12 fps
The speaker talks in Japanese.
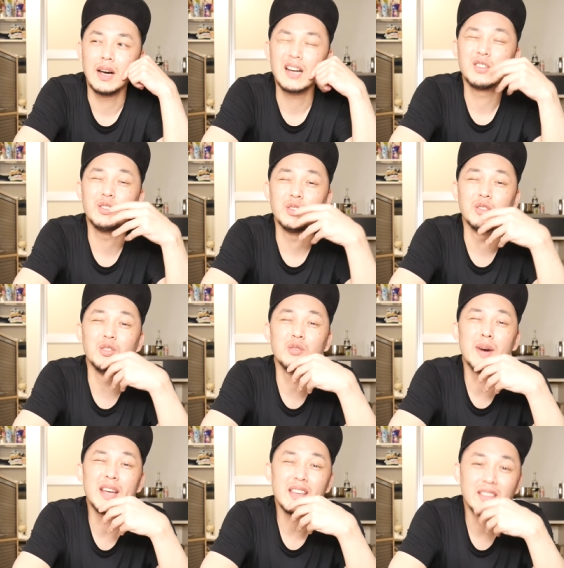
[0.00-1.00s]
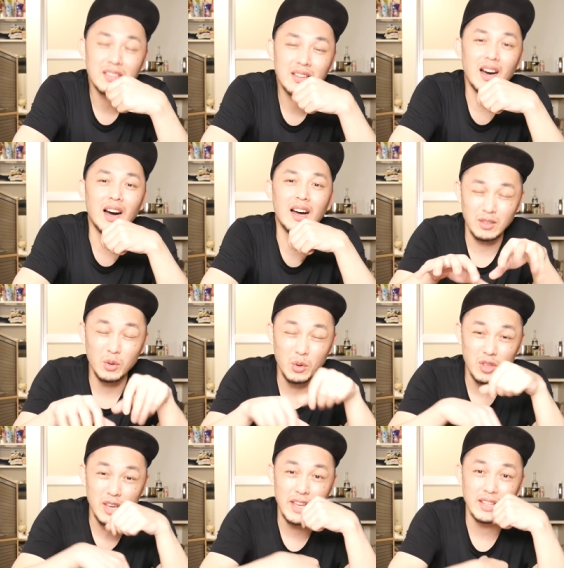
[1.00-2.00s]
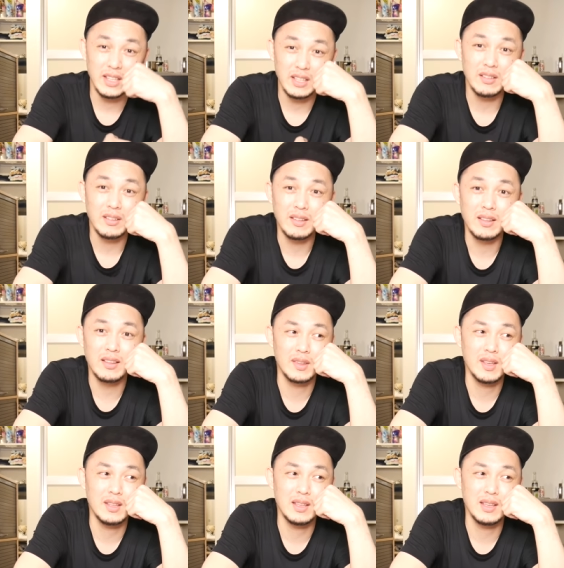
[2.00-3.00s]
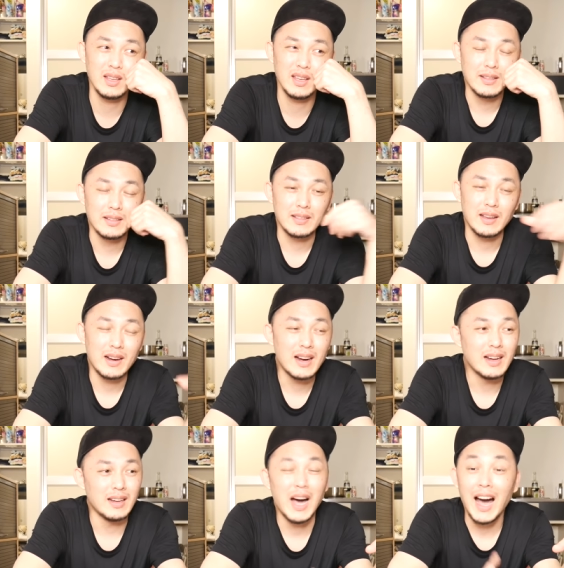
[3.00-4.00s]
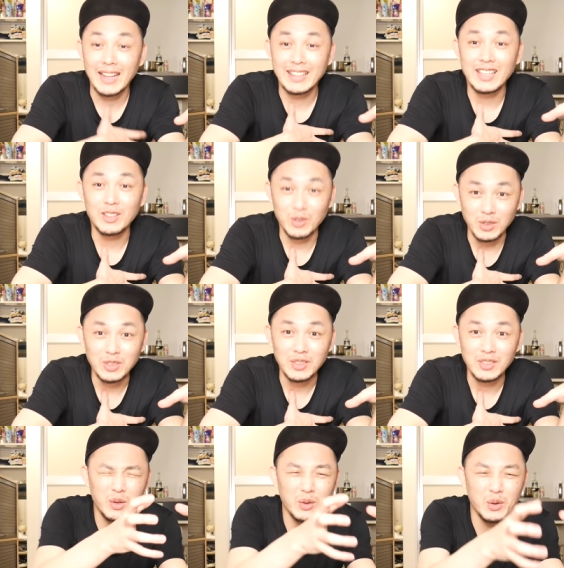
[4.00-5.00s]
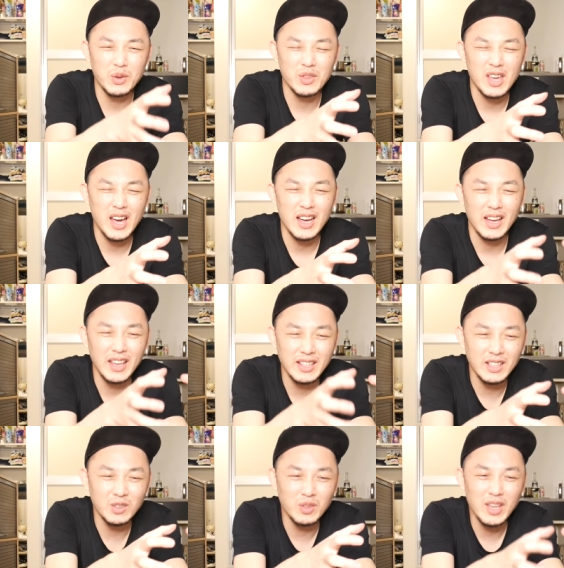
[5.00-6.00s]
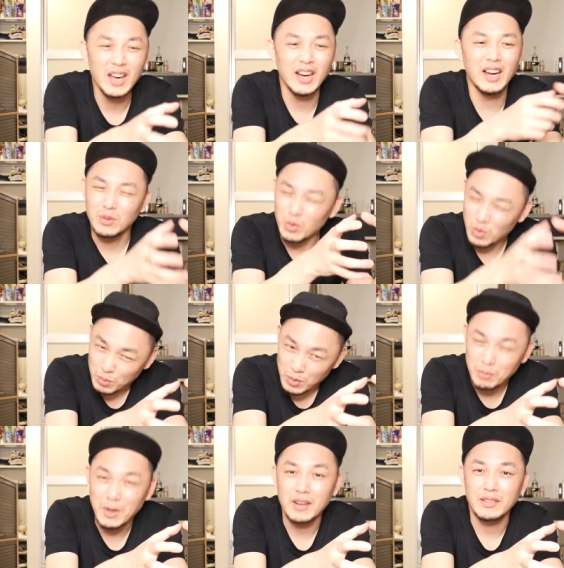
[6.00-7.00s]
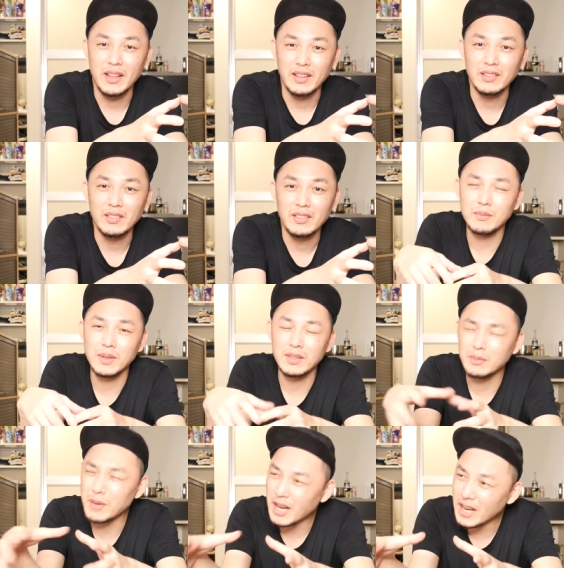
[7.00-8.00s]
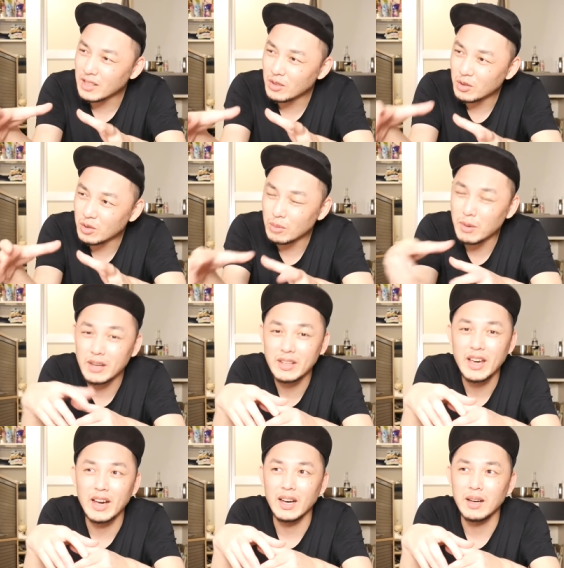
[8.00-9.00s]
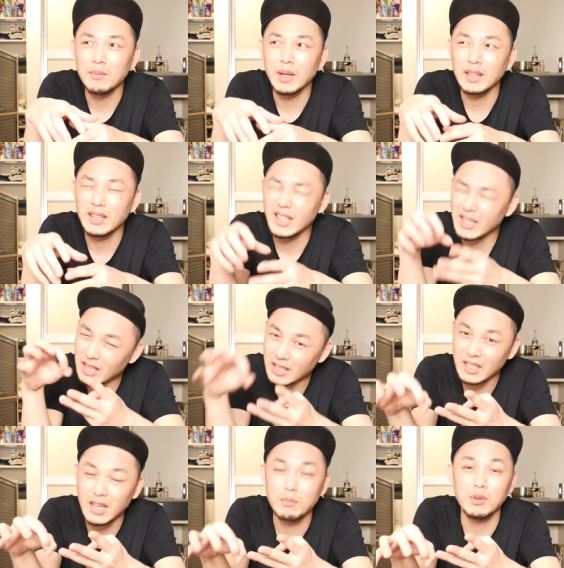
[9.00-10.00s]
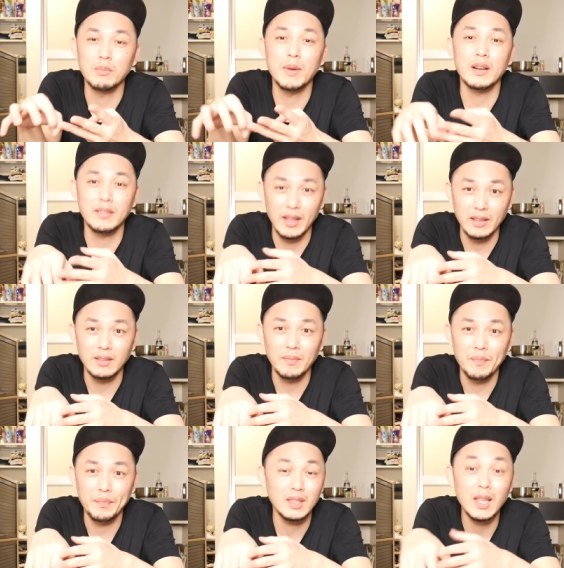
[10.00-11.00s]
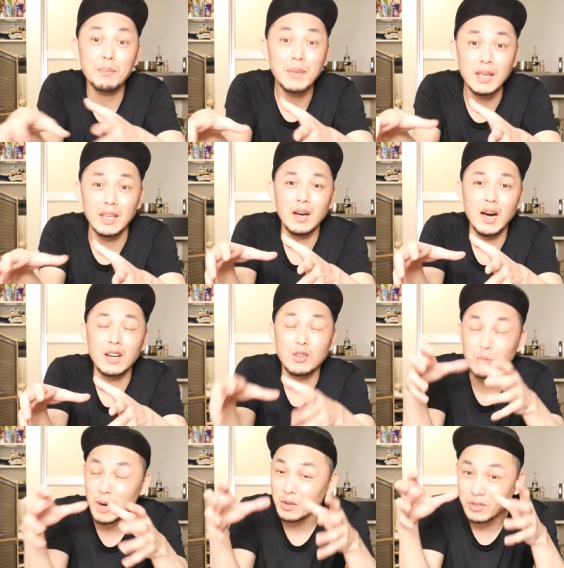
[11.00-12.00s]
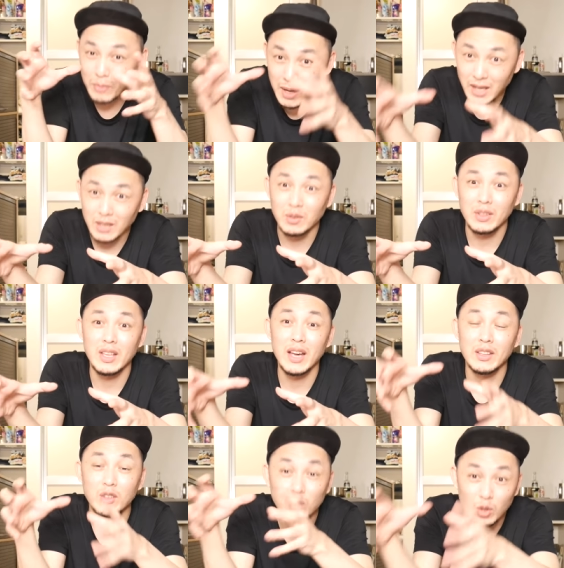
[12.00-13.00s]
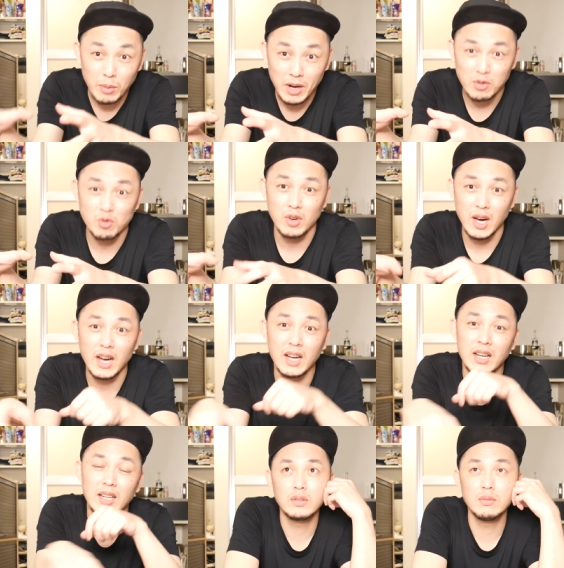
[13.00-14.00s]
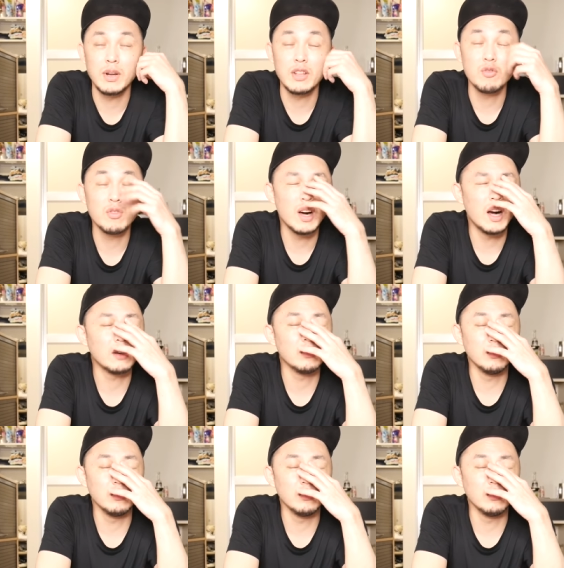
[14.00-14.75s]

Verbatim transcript: 悪ルマヤンスカクルジャエディットジャディスカランハティククルジャエディットにはトゥジュプルパルセントまあスバガイユーチューバーにはまあキラキラティガプルパルセントタピ悪マウスマンガトヤンユーチューバルジュガクマリンジュガアウ